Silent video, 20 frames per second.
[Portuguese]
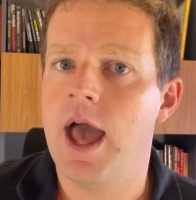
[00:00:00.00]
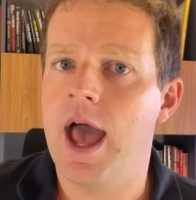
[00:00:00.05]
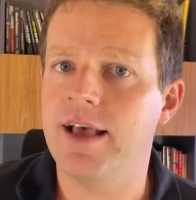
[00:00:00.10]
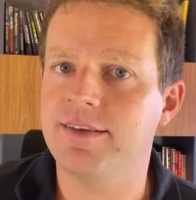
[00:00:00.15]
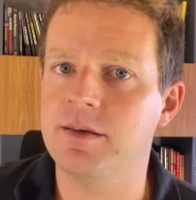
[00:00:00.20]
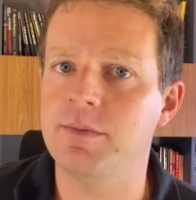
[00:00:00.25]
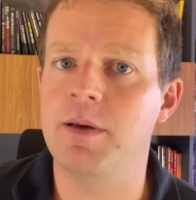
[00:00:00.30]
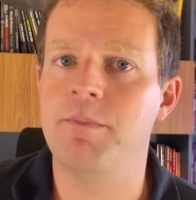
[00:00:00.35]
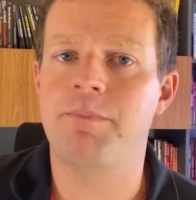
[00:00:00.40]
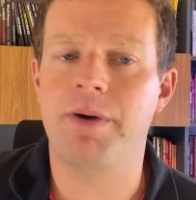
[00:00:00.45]

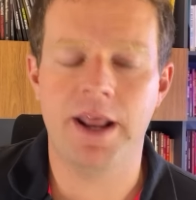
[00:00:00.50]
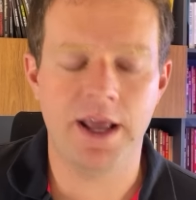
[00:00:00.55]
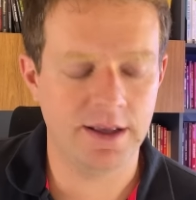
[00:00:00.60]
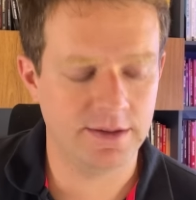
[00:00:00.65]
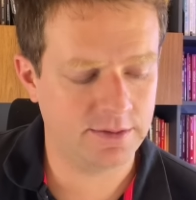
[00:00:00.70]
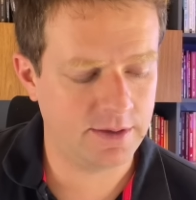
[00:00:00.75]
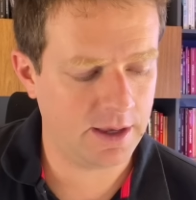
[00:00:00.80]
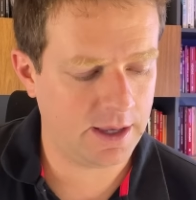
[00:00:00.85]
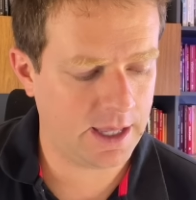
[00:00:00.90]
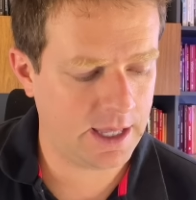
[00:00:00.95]
Essa é uma
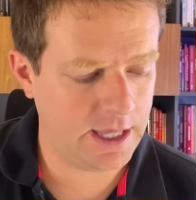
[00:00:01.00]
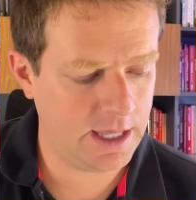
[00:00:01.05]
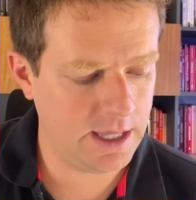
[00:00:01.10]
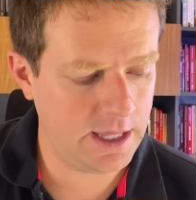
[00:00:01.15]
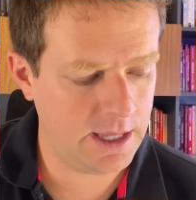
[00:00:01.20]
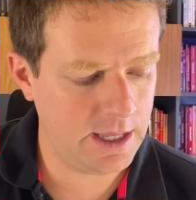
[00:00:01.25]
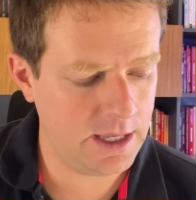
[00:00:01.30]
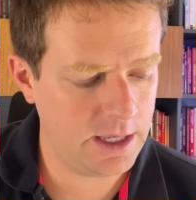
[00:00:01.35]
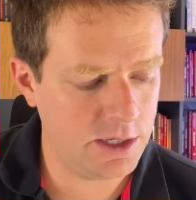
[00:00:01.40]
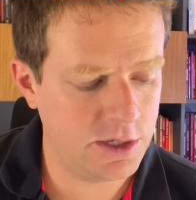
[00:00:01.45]
empresa
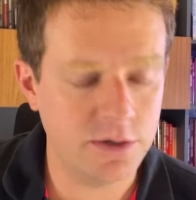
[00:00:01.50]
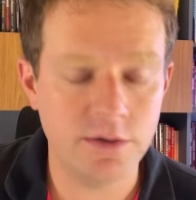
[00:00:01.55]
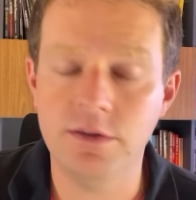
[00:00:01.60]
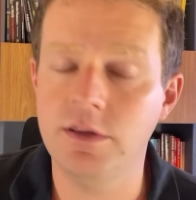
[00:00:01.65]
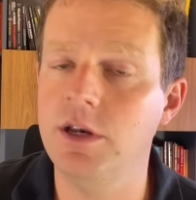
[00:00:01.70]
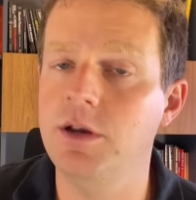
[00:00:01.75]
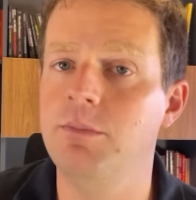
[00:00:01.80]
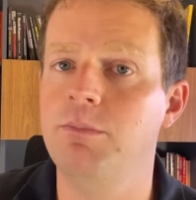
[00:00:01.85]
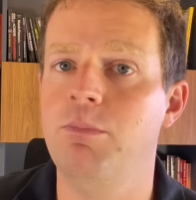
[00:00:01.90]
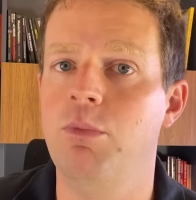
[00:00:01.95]
que
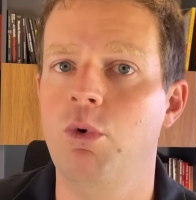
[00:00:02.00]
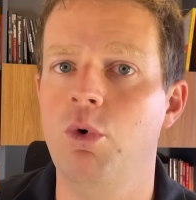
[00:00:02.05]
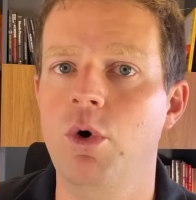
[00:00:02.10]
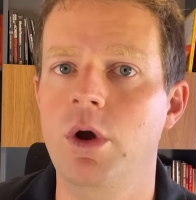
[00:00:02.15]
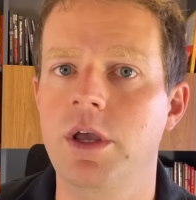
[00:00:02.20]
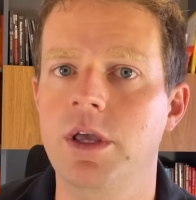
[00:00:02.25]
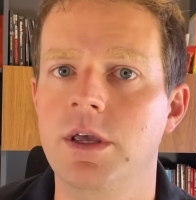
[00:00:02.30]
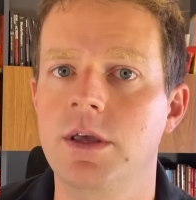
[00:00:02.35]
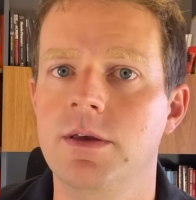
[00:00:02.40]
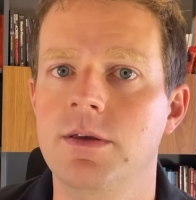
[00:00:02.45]

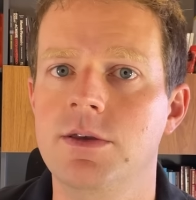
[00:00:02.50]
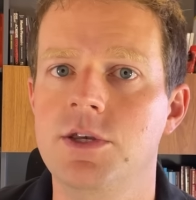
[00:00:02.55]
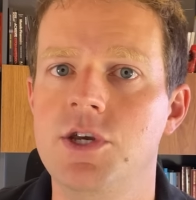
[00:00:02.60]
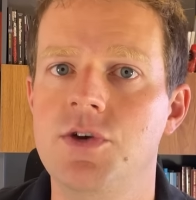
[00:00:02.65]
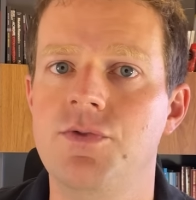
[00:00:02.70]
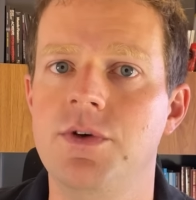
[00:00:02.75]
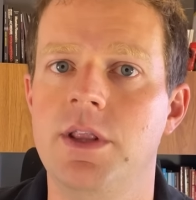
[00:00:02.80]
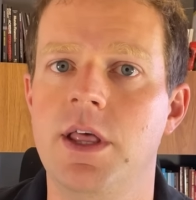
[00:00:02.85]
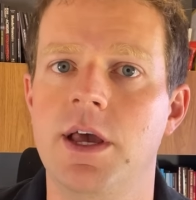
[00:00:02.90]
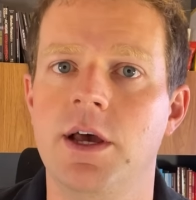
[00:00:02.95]
distribui
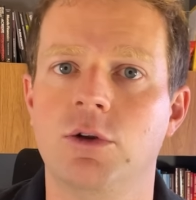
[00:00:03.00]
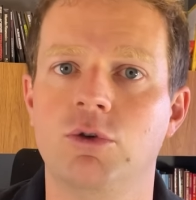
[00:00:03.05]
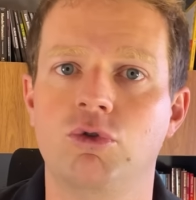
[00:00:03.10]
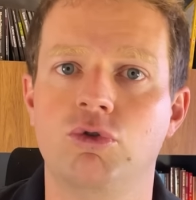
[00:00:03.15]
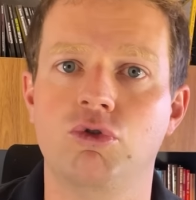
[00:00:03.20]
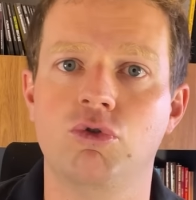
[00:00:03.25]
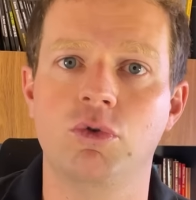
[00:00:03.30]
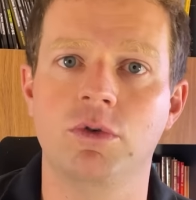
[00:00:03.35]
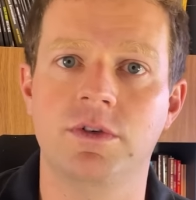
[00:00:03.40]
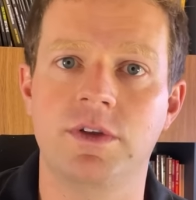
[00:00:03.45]
dividendos
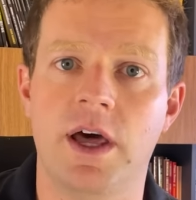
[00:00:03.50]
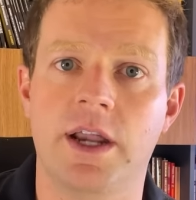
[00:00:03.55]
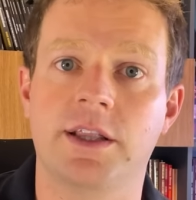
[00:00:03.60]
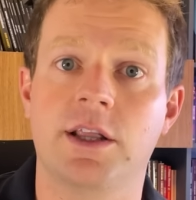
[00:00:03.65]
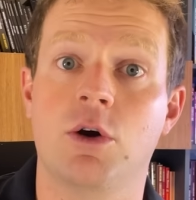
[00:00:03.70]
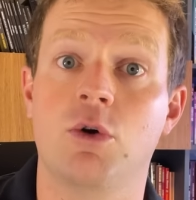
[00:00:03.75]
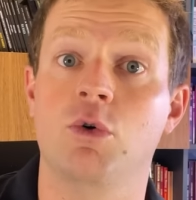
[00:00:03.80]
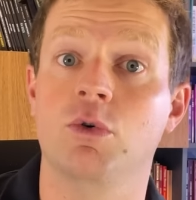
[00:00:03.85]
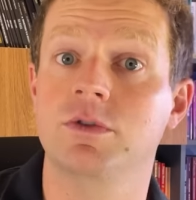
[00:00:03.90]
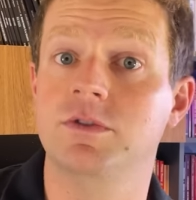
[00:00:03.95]
com certa
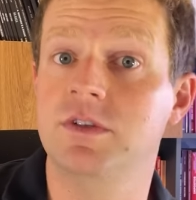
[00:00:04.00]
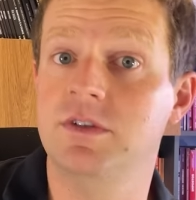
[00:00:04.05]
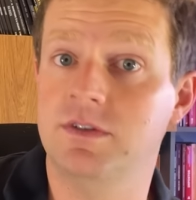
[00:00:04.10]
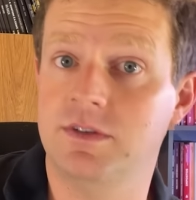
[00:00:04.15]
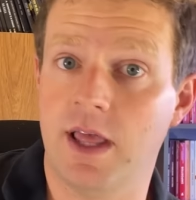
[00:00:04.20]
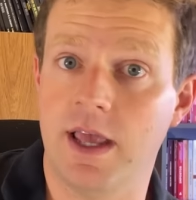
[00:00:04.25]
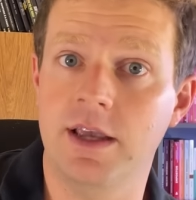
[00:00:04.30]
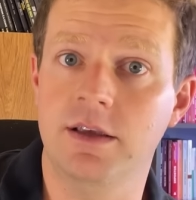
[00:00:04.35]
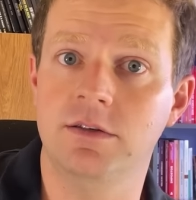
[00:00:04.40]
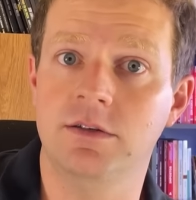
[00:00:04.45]

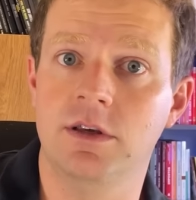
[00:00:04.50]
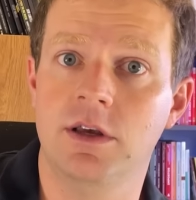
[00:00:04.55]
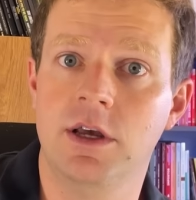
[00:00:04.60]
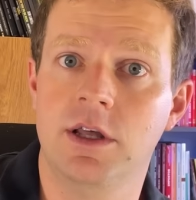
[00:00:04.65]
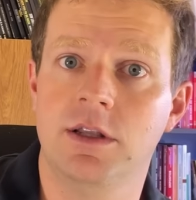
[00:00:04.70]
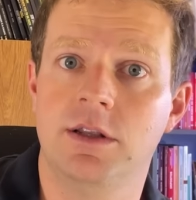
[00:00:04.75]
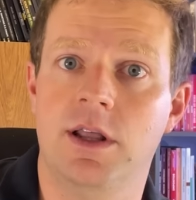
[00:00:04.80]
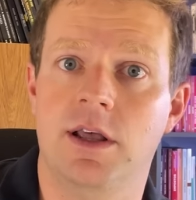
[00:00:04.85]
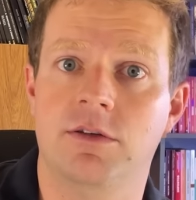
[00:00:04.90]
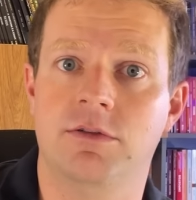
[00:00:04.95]
consistência. Né?